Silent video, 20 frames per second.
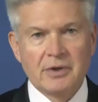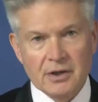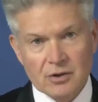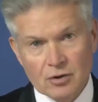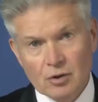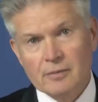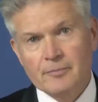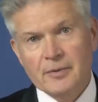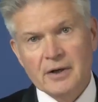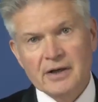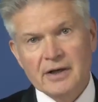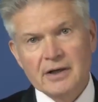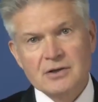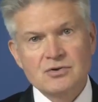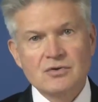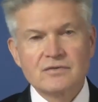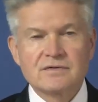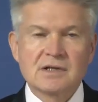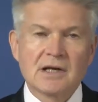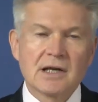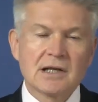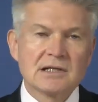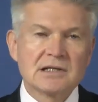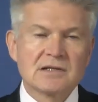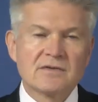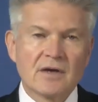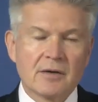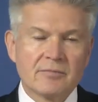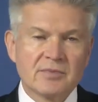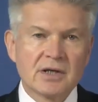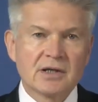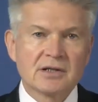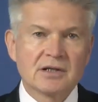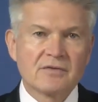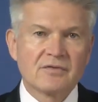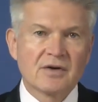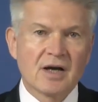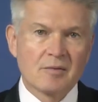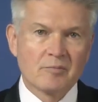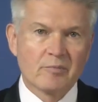Перейдем к прогрессу в строительстве
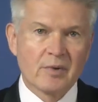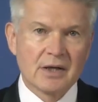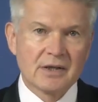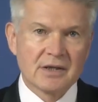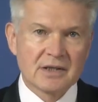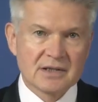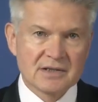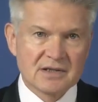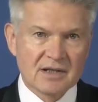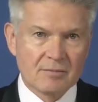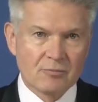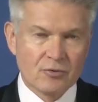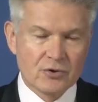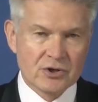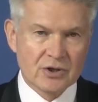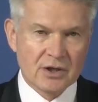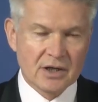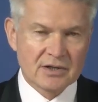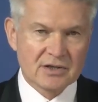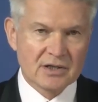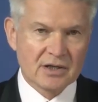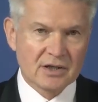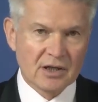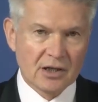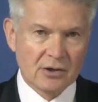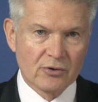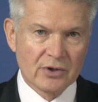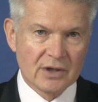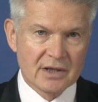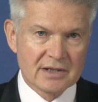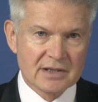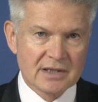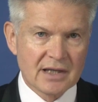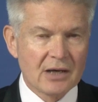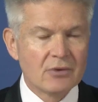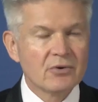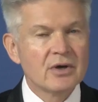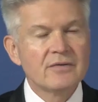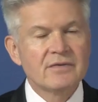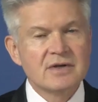объектов компании-разработчика технологий
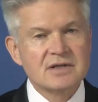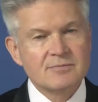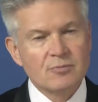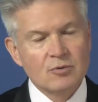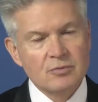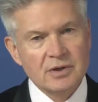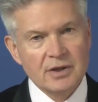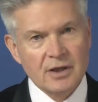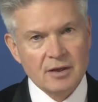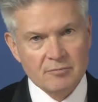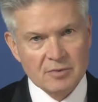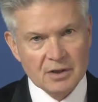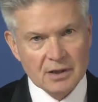Skyway в Республике